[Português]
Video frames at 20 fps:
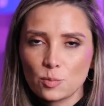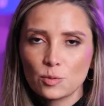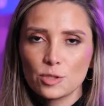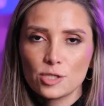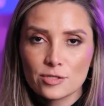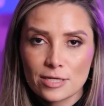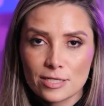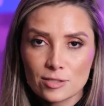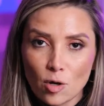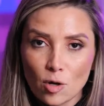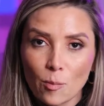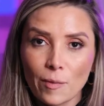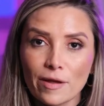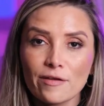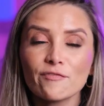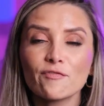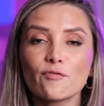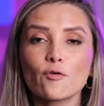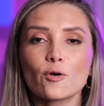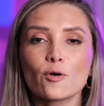Por isso que é só uma
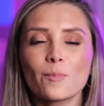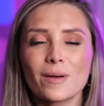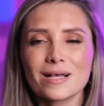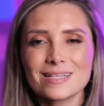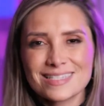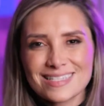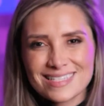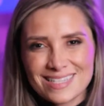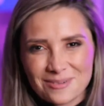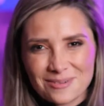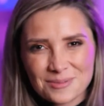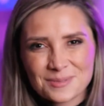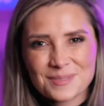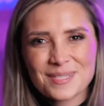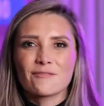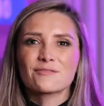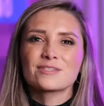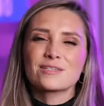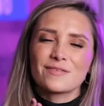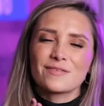informação,
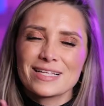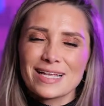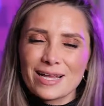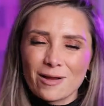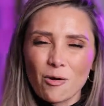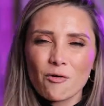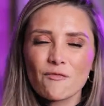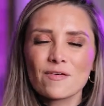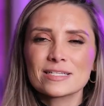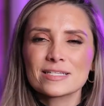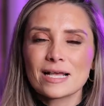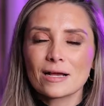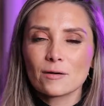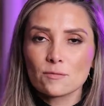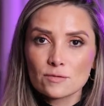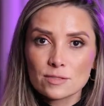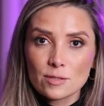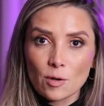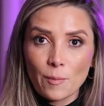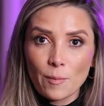né? vai ter que
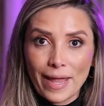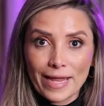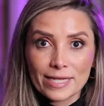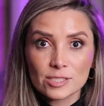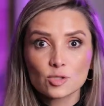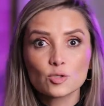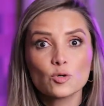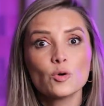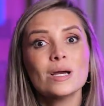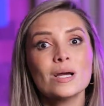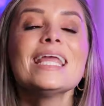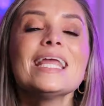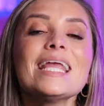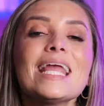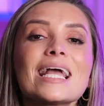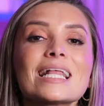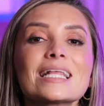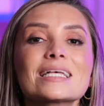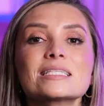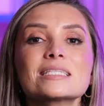conversar com seu médico. E
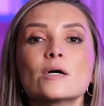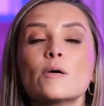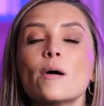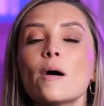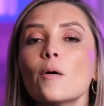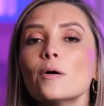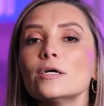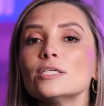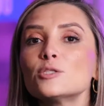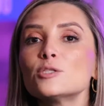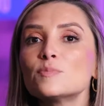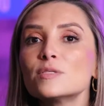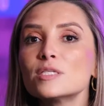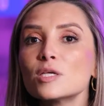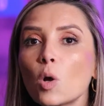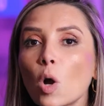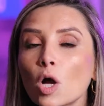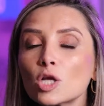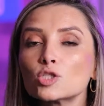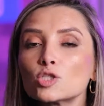em relação ao
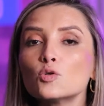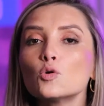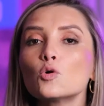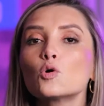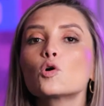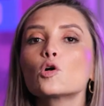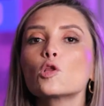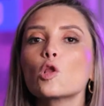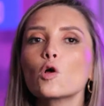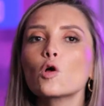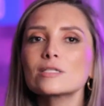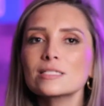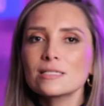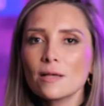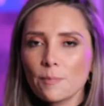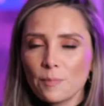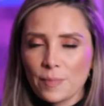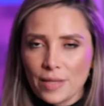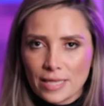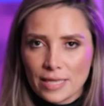antipsicótico
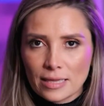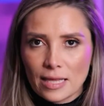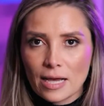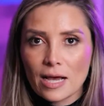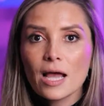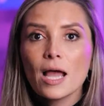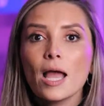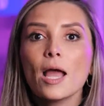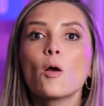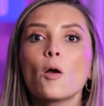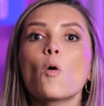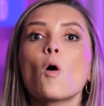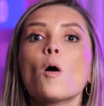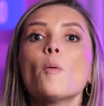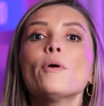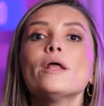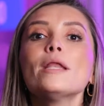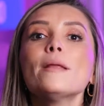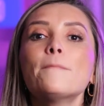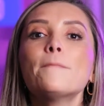clozapina,
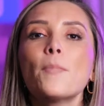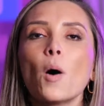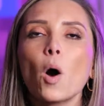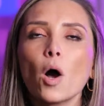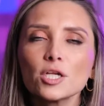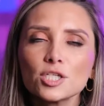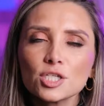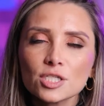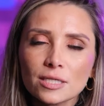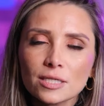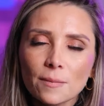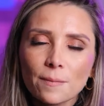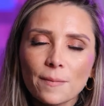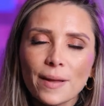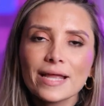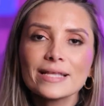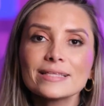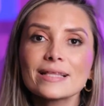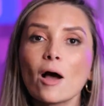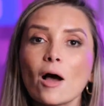como ele pode
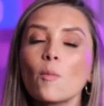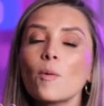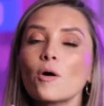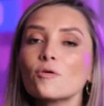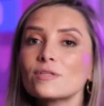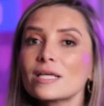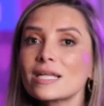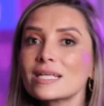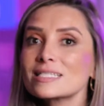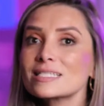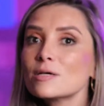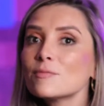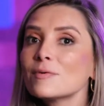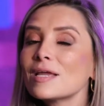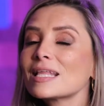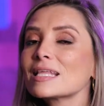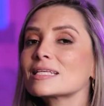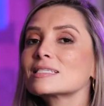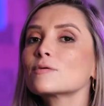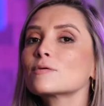também dar uma alteração
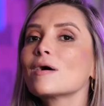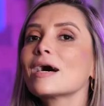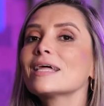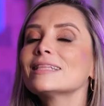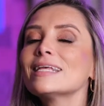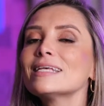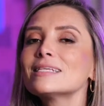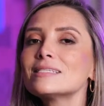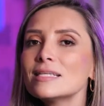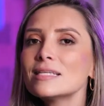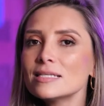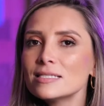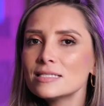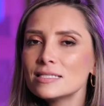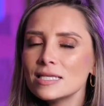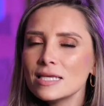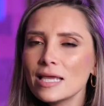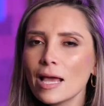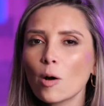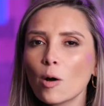em relação à
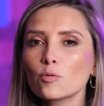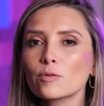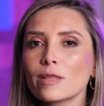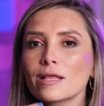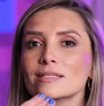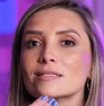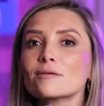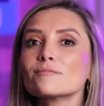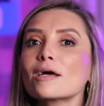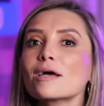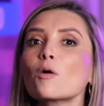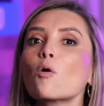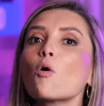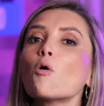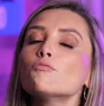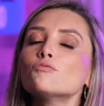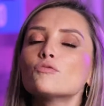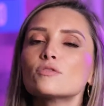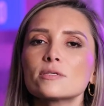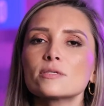anestesia, alteração da
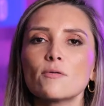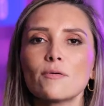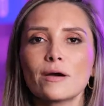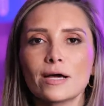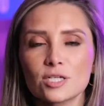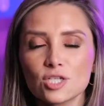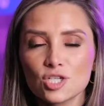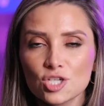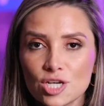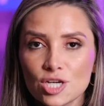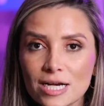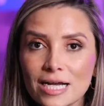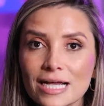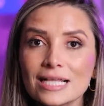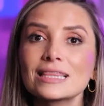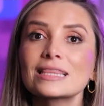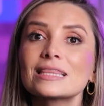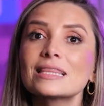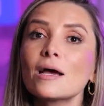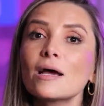condução
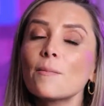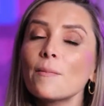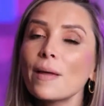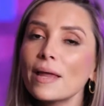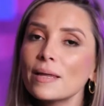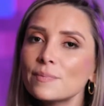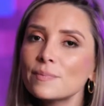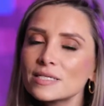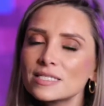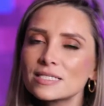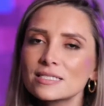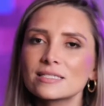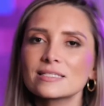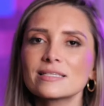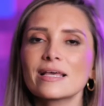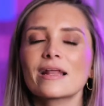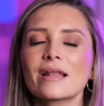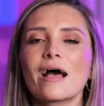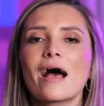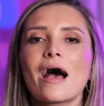cardíaca, também precisa
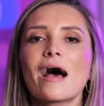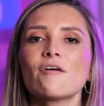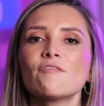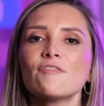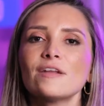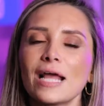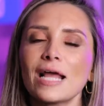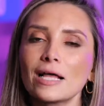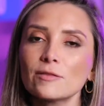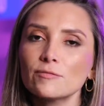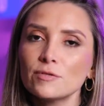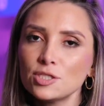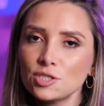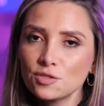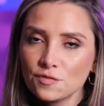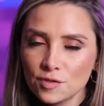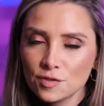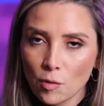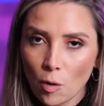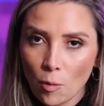ser avaliado
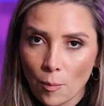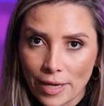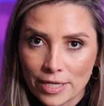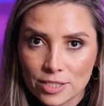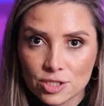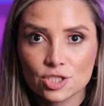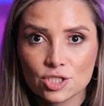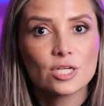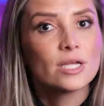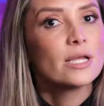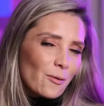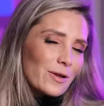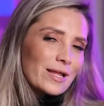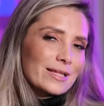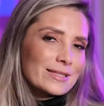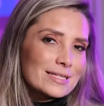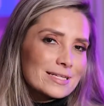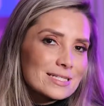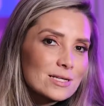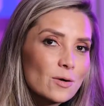individualmente. A
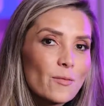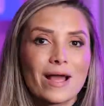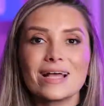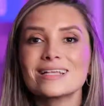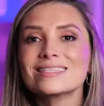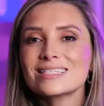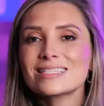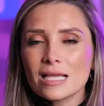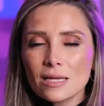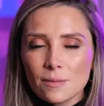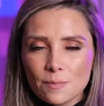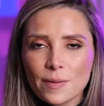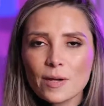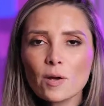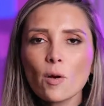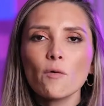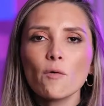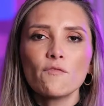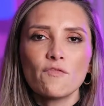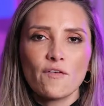orientação é
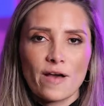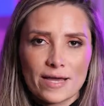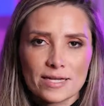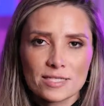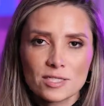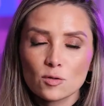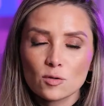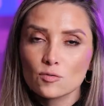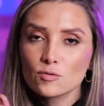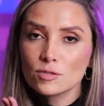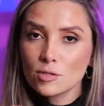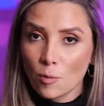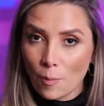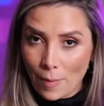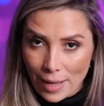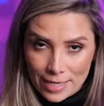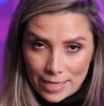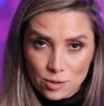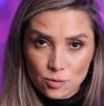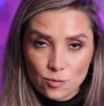sempre conversa converse com seu
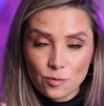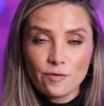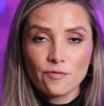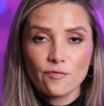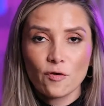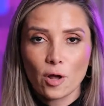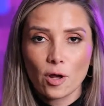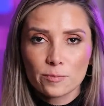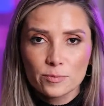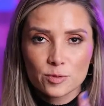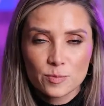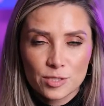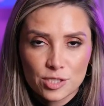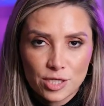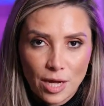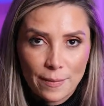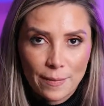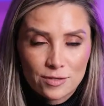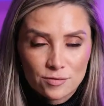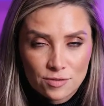médico e informe os
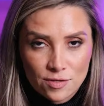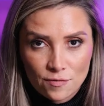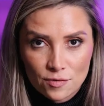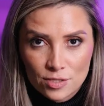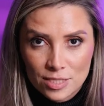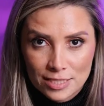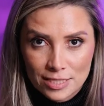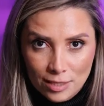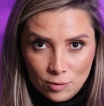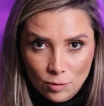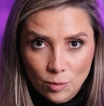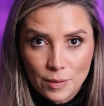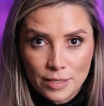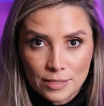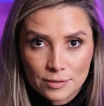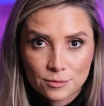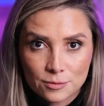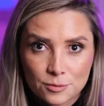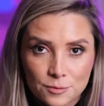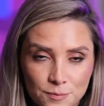medicamentos que você está
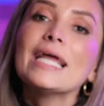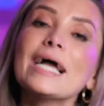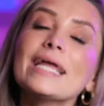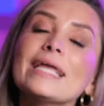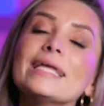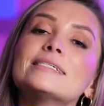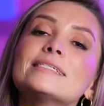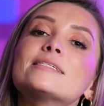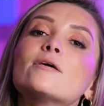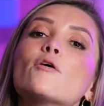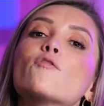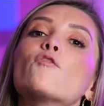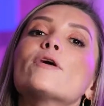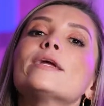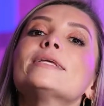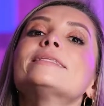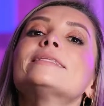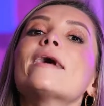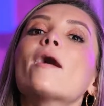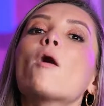tomando. E aí, se eu vou
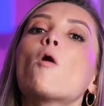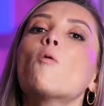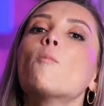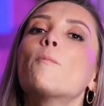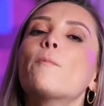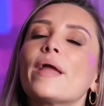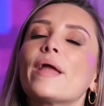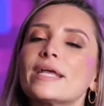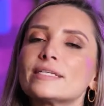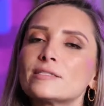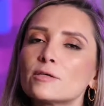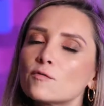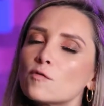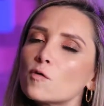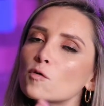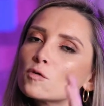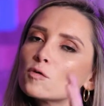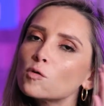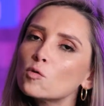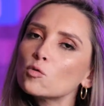interromper, se eu
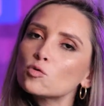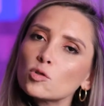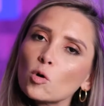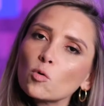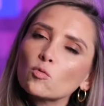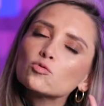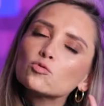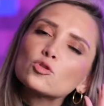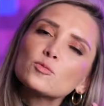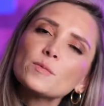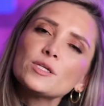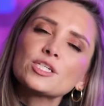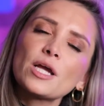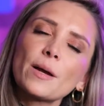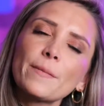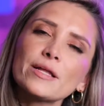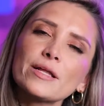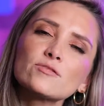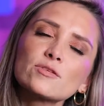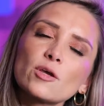vou uso alguns
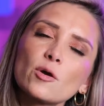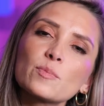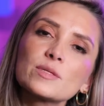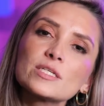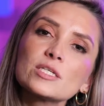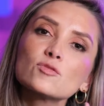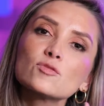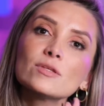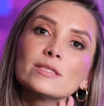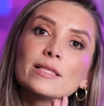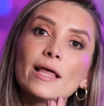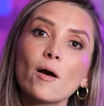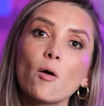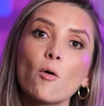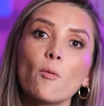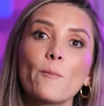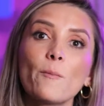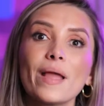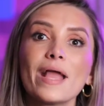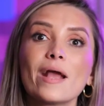medicamentos que eu preciso
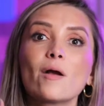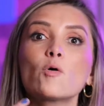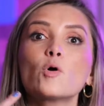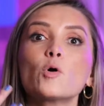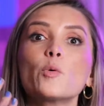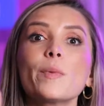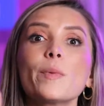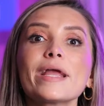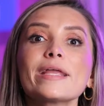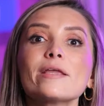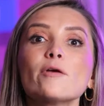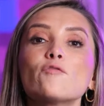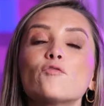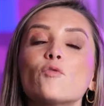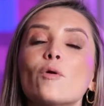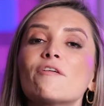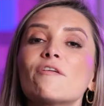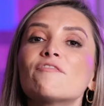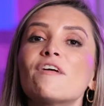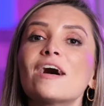interromper, como é que eu
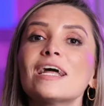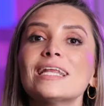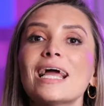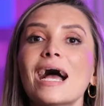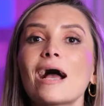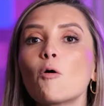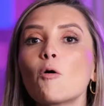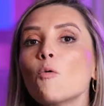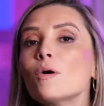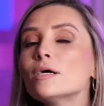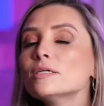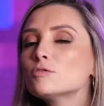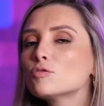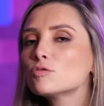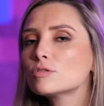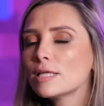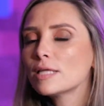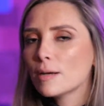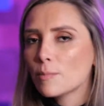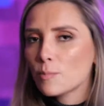vou avaliar
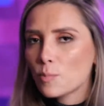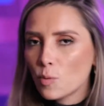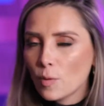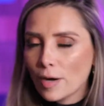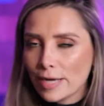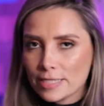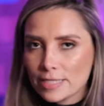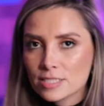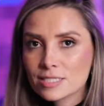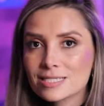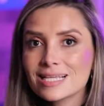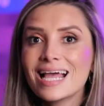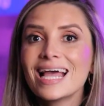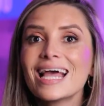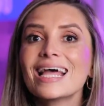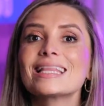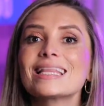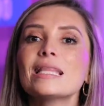quanto tempo antes?